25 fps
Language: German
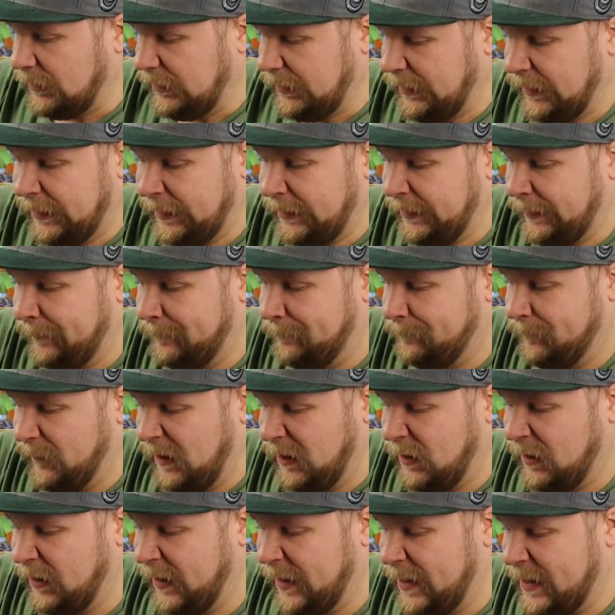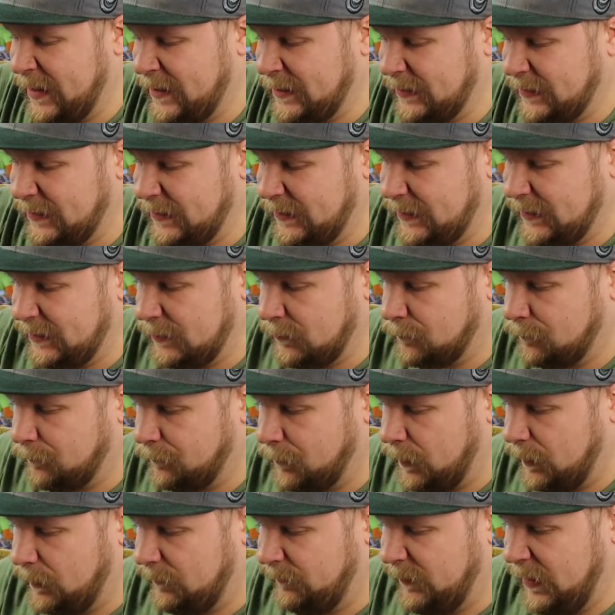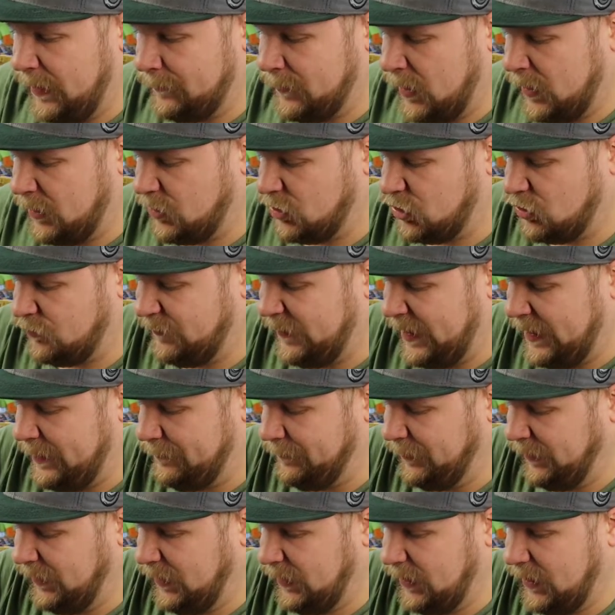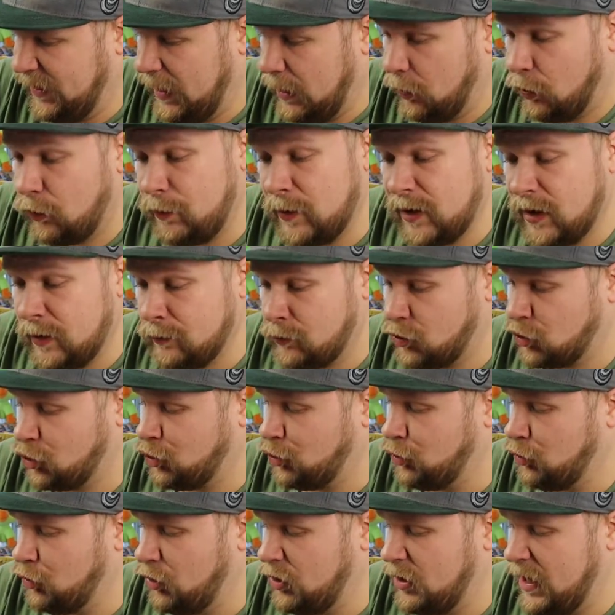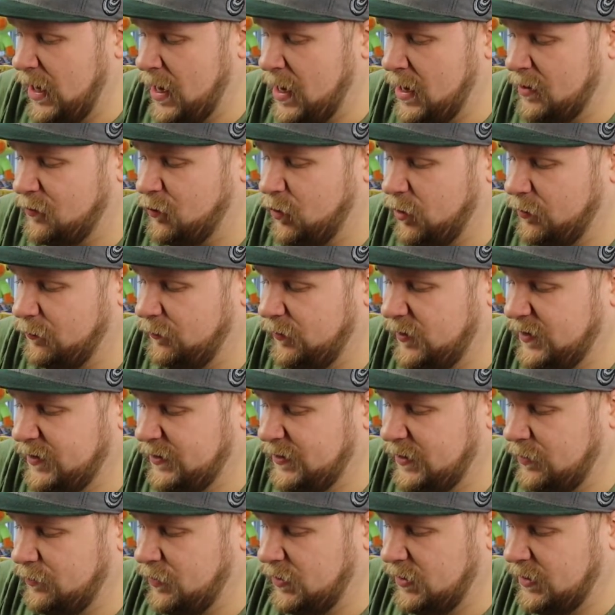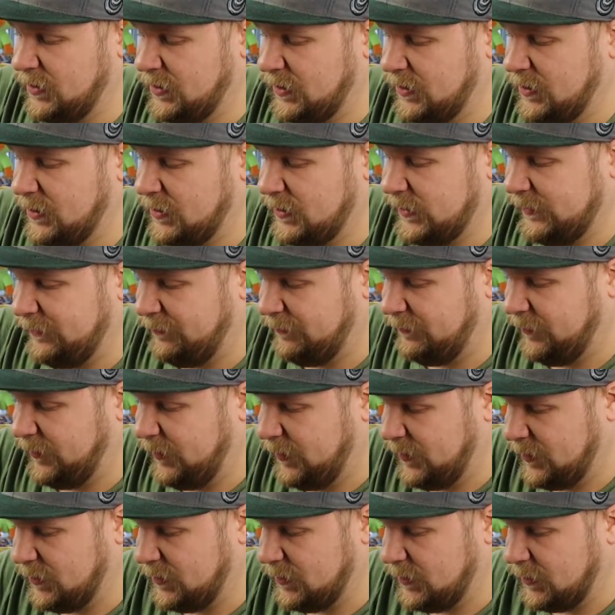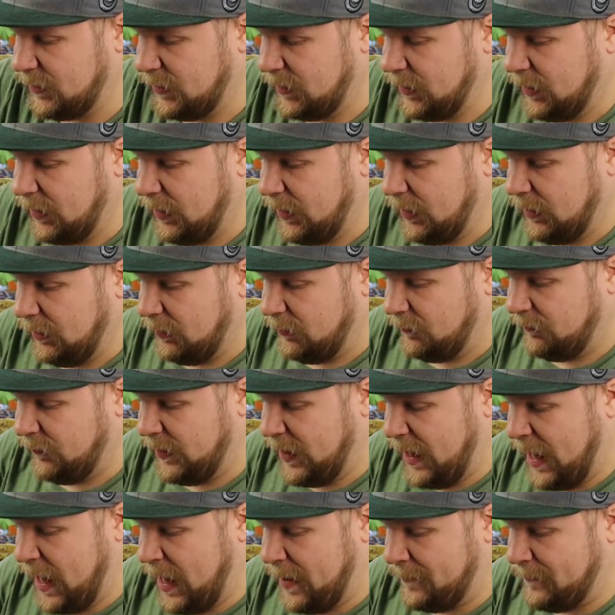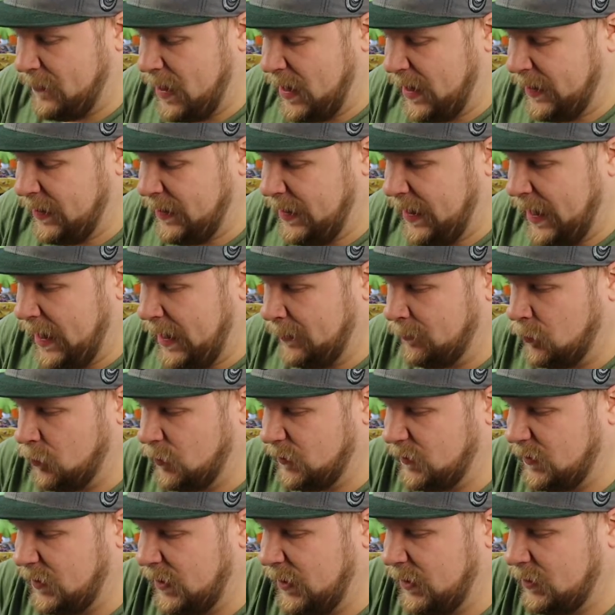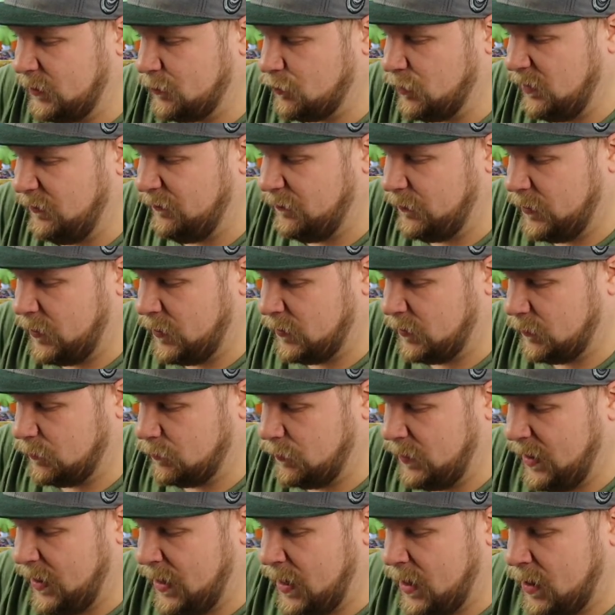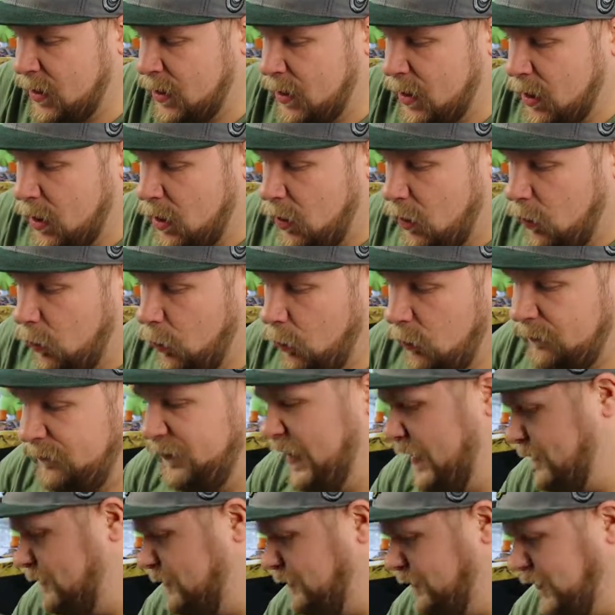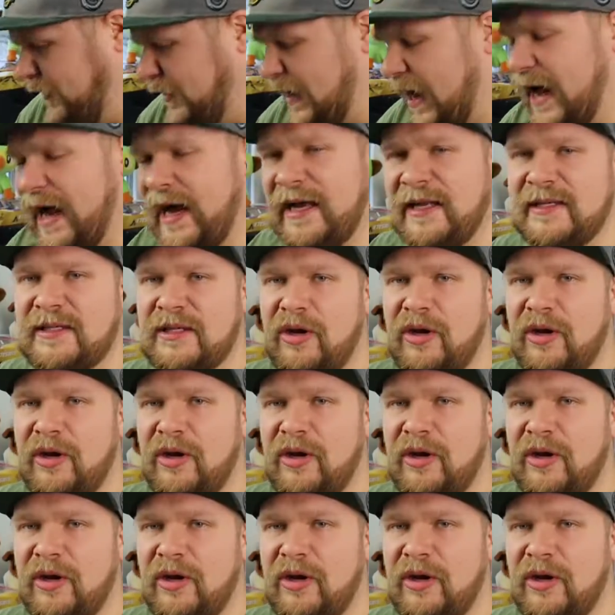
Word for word: ähm, Miniras. Wir haben ein Schwalbini, auch mit einem schönen Artwork, wie es da über diese Insel fliegt. Wir haben einen Lamus als Reverse Rare und wir haben wieder ein